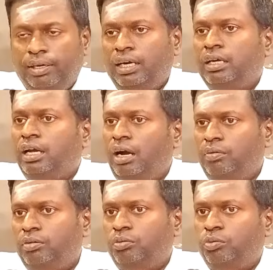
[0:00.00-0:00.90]
அவைகளுக்கு
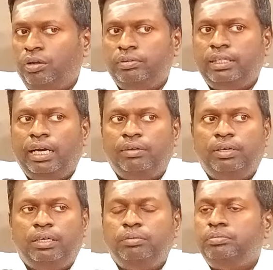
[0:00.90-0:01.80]
அவ உணவு
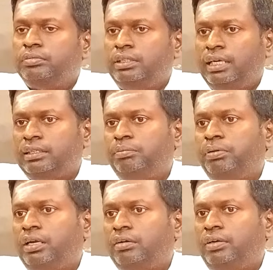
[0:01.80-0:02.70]
தேட வேண்டும்
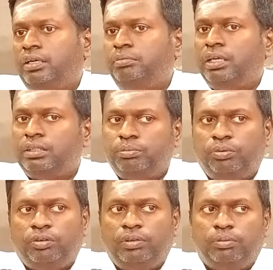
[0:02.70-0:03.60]
இனத்தை பெருக்க வேண்டும்
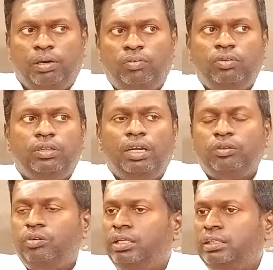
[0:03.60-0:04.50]
இறந்து போக வேண்டும்
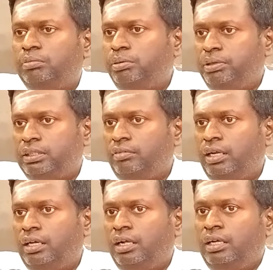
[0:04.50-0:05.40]
அவ்வளவுதான் அதனுடைய தர்மமே
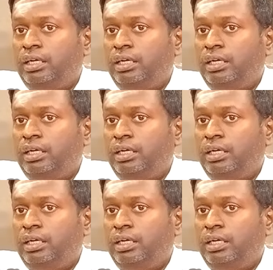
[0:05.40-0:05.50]
தவிர